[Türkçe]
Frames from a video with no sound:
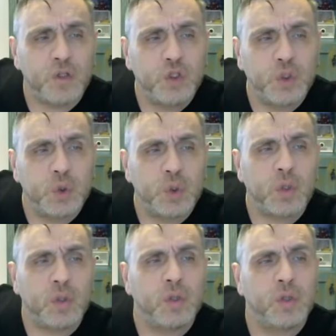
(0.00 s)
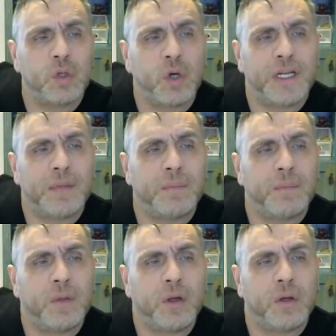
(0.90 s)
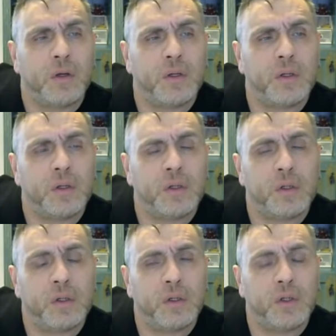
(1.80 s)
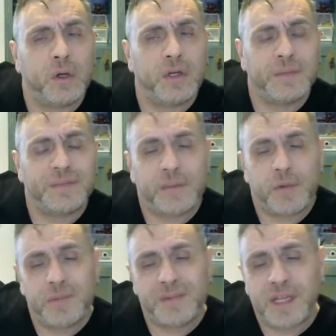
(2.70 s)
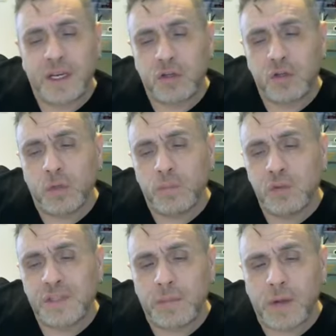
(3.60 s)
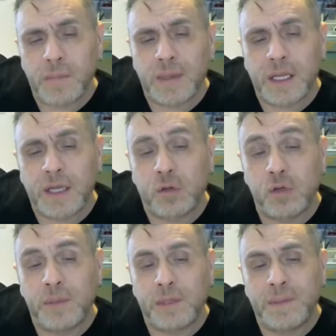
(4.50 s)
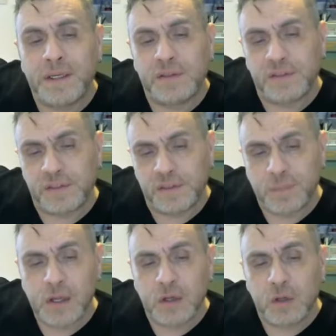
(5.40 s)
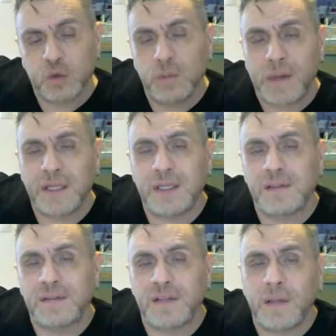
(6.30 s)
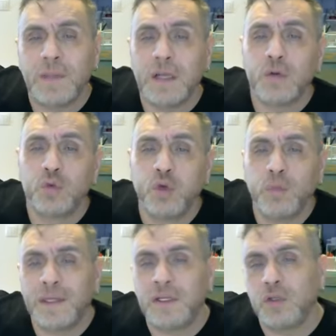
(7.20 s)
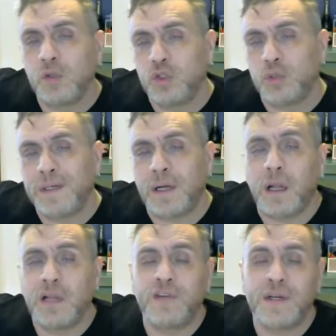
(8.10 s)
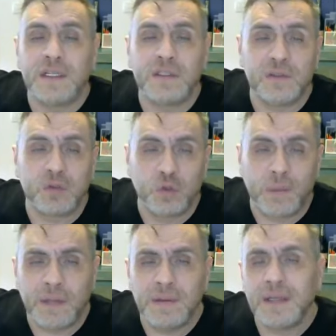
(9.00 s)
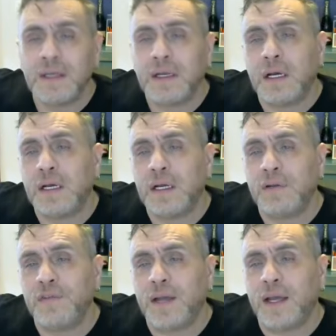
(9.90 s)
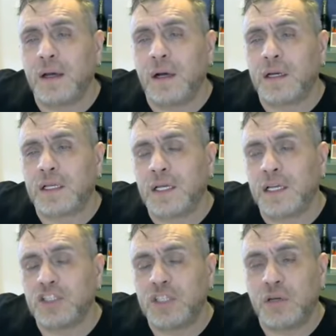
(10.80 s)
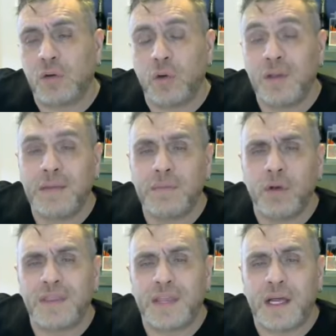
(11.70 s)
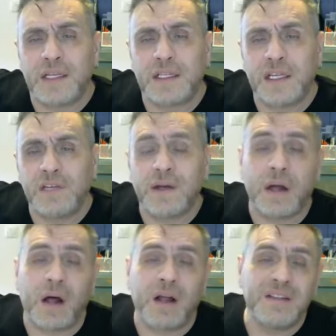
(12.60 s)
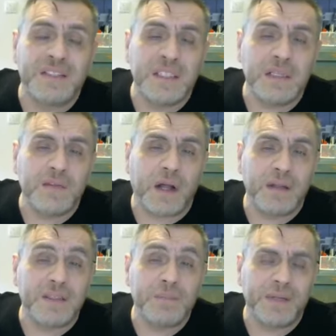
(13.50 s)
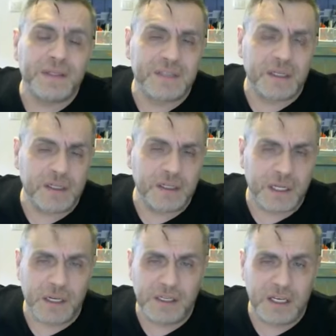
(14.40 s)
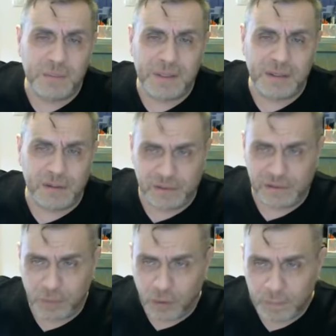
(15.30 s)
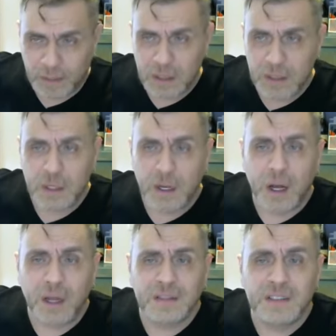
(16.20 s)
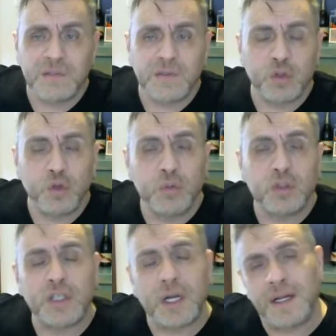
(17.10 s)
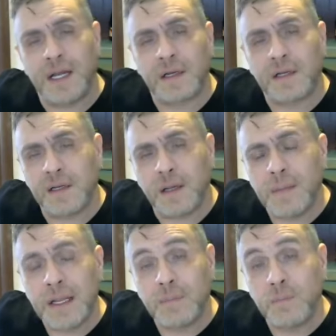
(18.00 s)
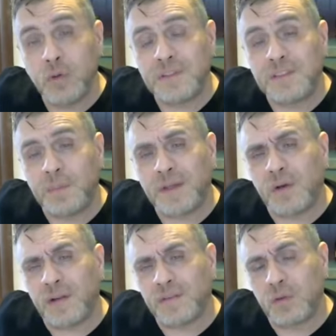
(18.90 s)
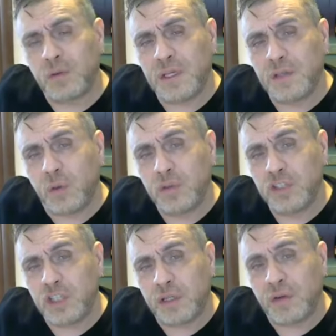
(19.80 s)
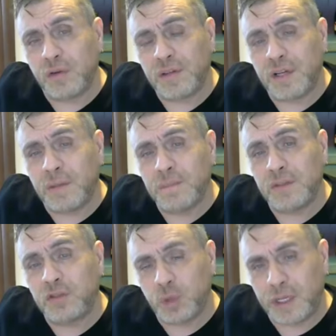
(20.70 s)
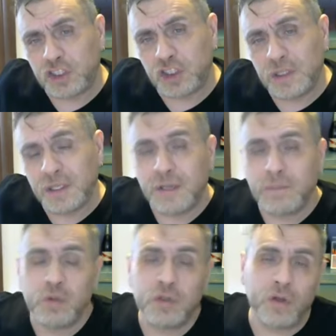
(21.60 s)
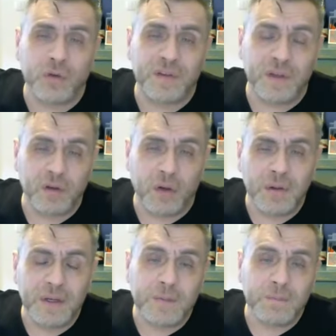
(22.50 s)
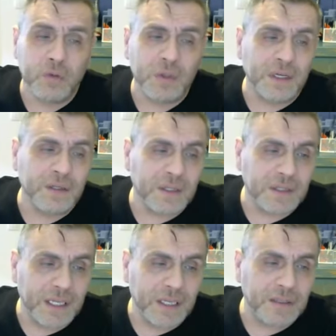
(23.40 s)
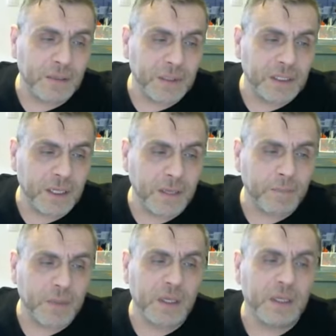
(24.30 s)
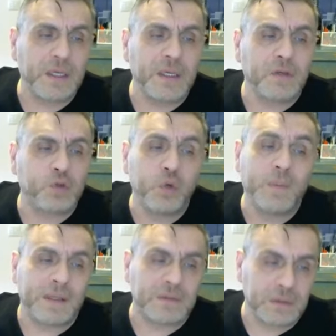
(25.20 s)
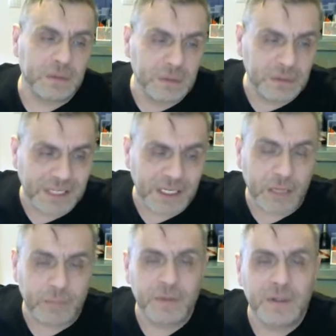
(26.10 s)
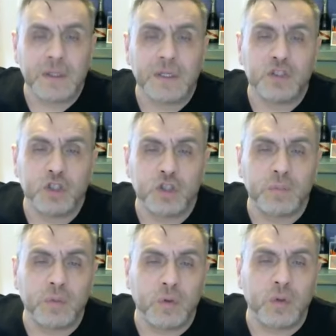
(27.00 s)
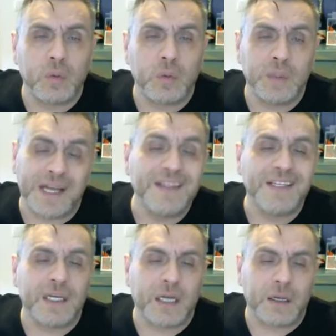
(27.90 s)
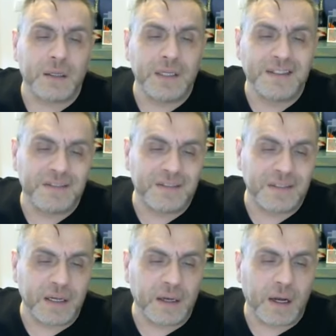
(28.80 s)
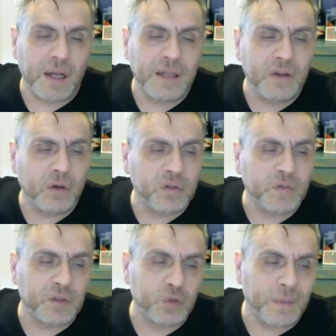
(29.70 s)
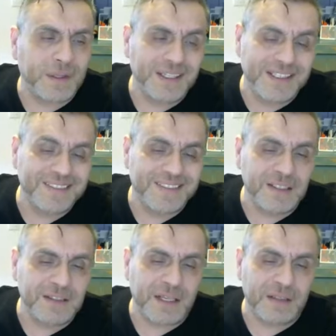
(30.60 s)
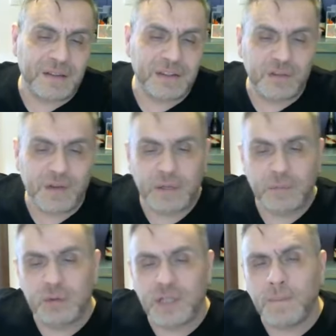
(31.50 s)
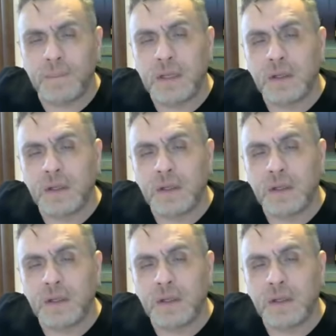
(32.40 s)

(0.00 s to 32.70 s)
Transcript: Şunu e, önem e, önemsememiz gerekiyor. Bu tamamen ekonomik bir yıldız. Tuban yıldızı. Tuban'ın gücü bir alfa yıldız Tuban. Ee, ve arkadaşlar önemli özellikleri var. Altın ve altın piyasaları ile ilgili bir yıldız bu. Altın ve gümüşle alakalı büyük spekülasyonların olacağını gösteren bir süreç. Bunu gösteriyor. Bunun yanındaki tabii ki e, Tuban, Zeynep. Çünkü bu yan yana ikisi de. Alyot ve Tuban ikisinin de etkisi var burada.